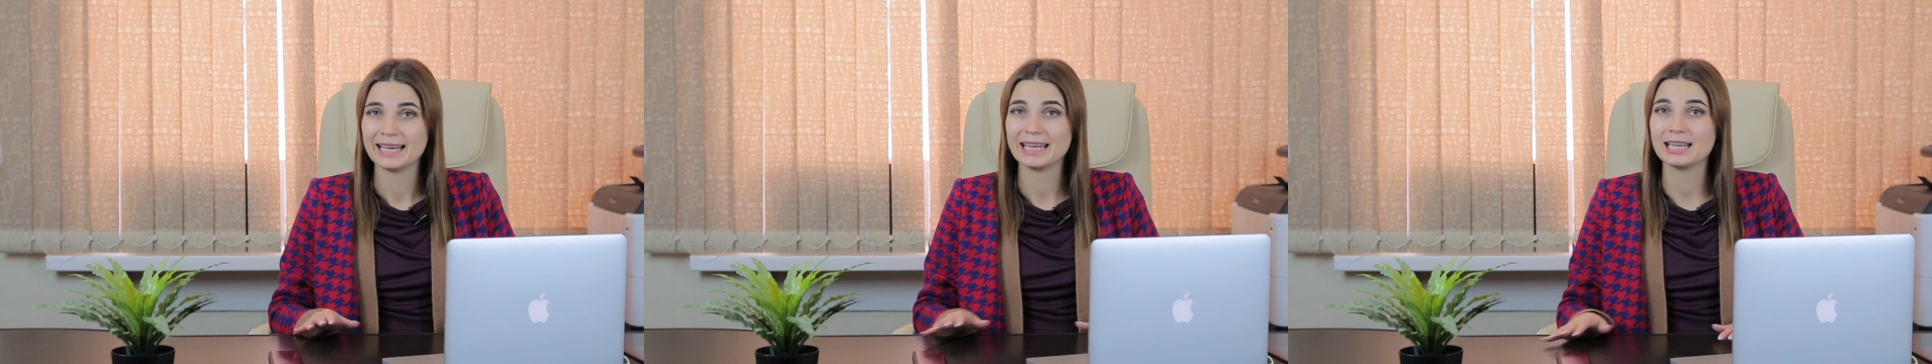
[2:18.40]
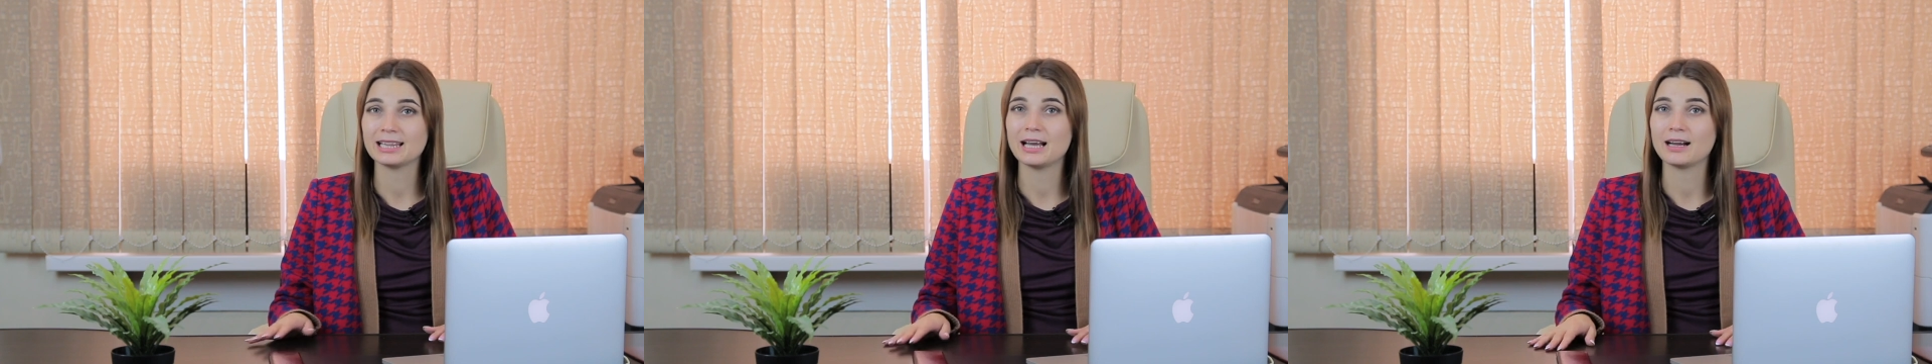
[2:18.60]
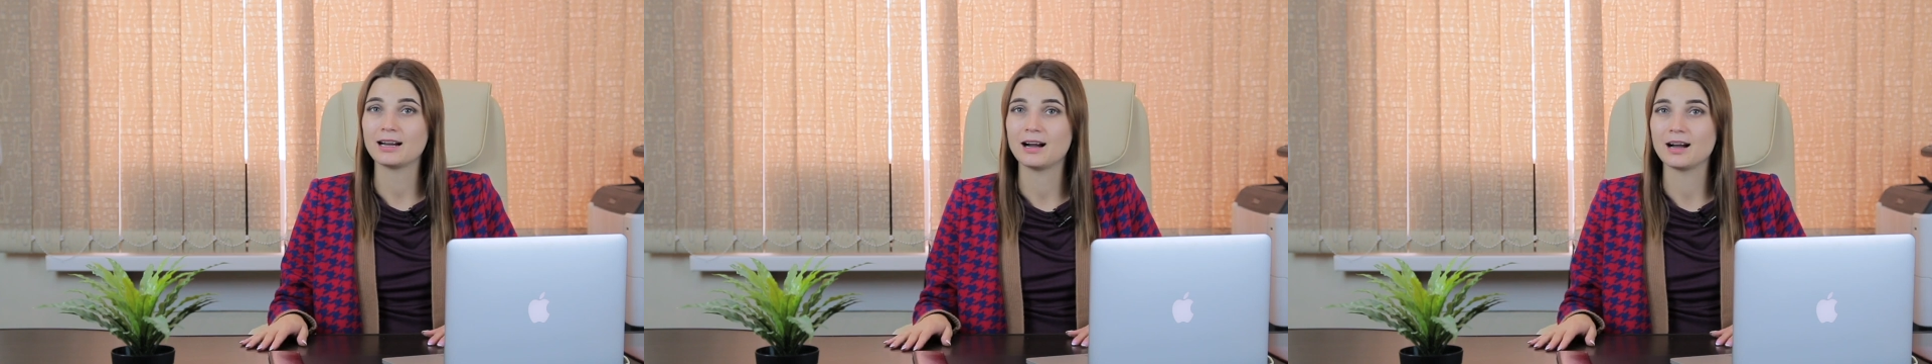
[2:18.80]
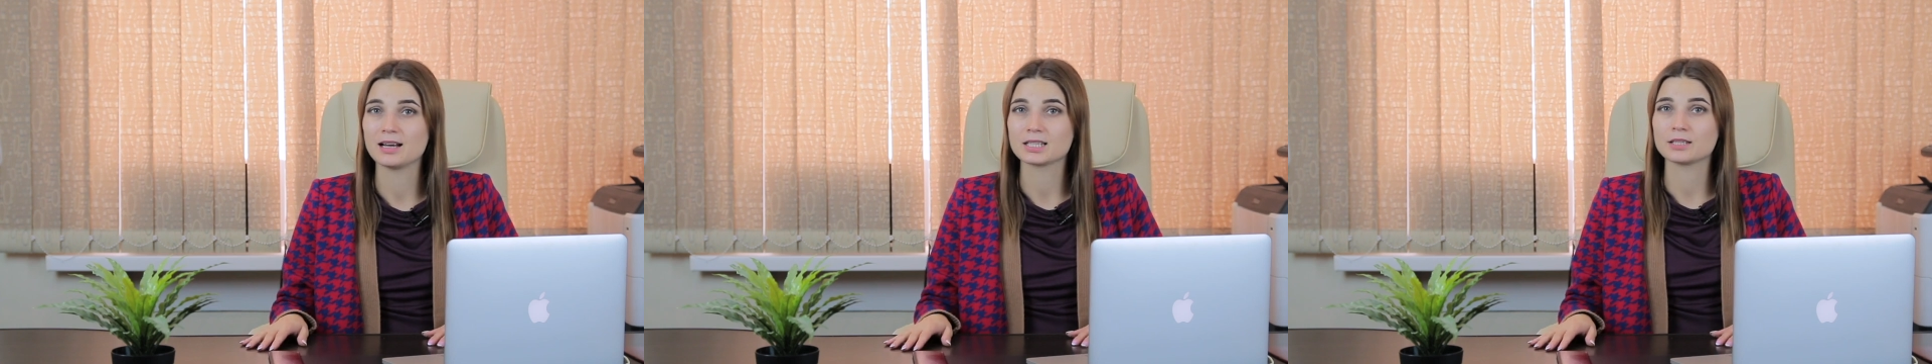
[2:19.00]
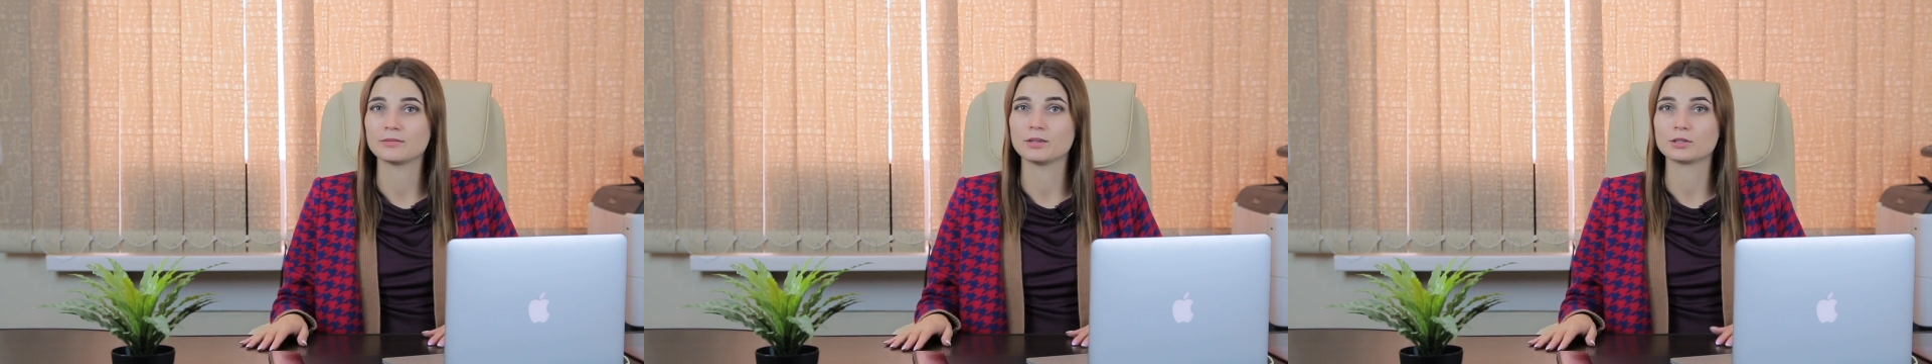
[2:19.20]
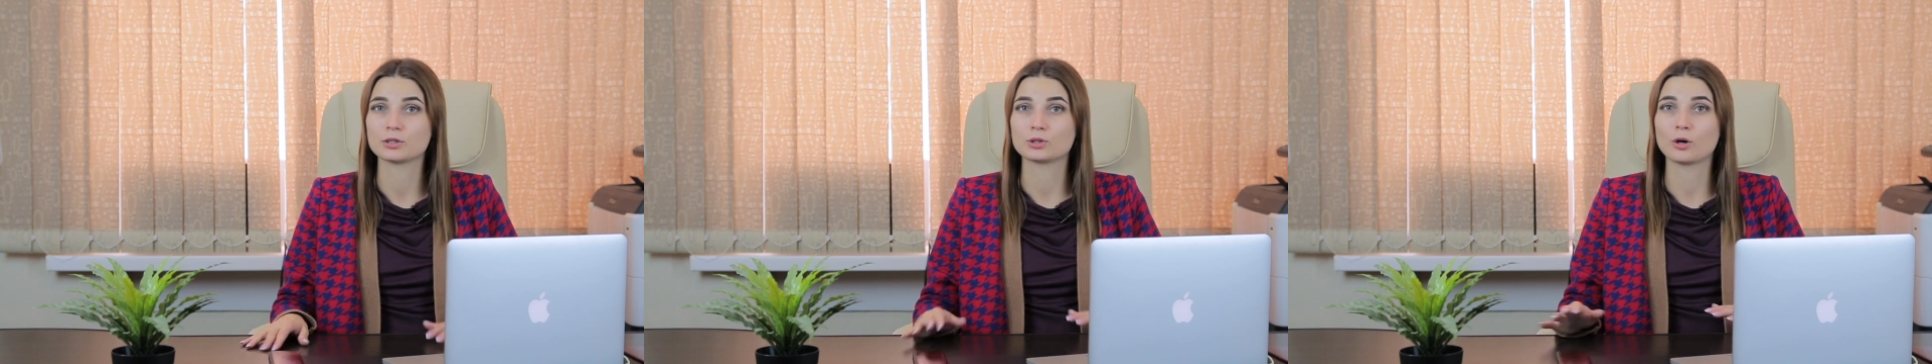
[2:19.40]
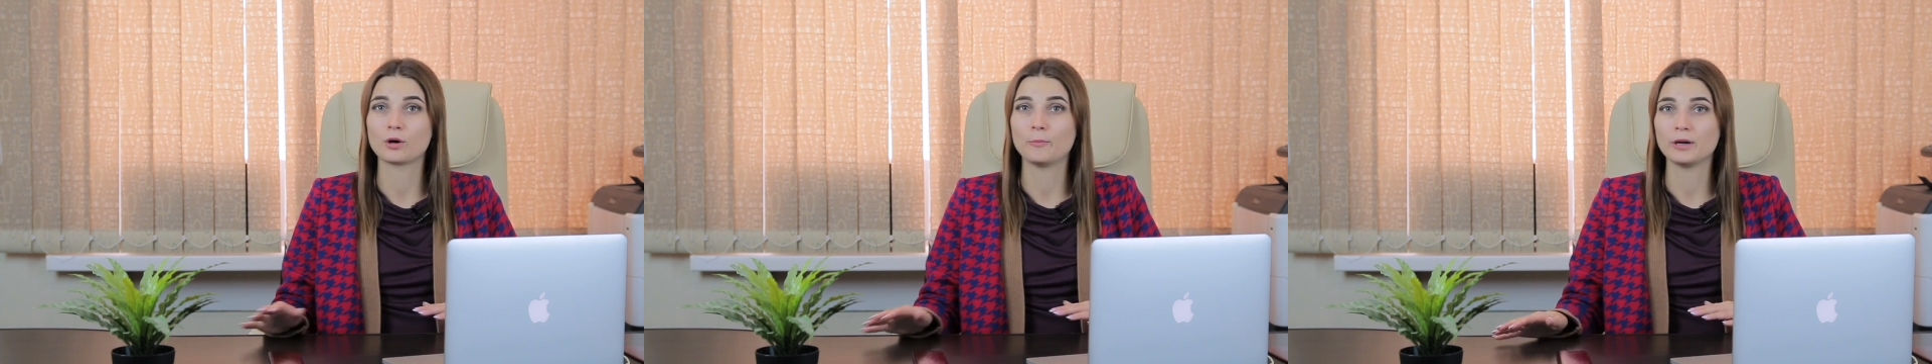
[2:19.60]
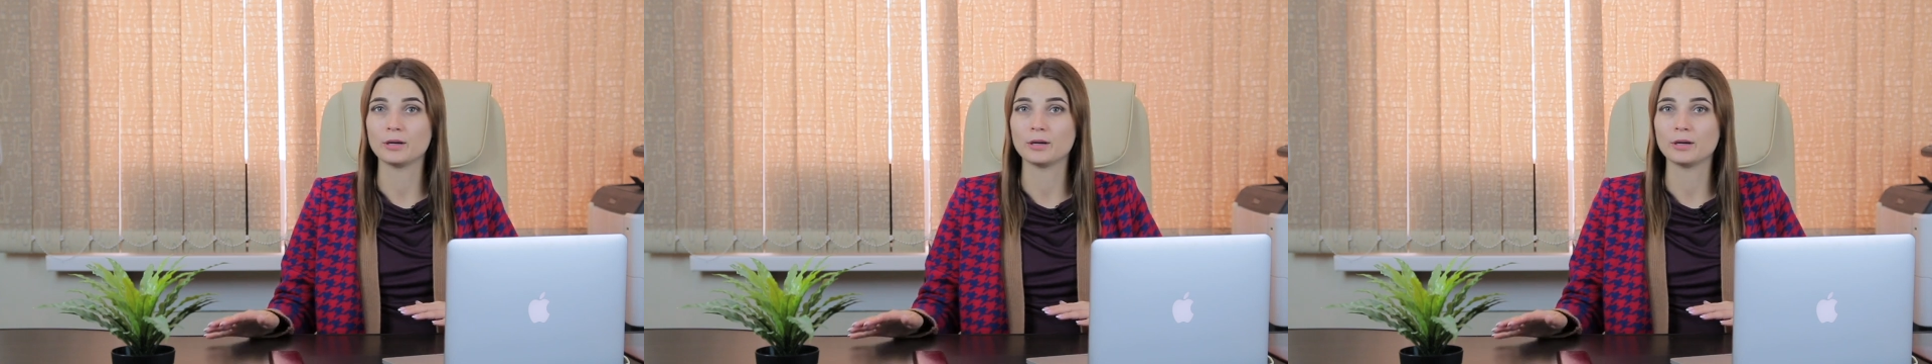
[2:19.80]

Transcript: и доказывал, что, к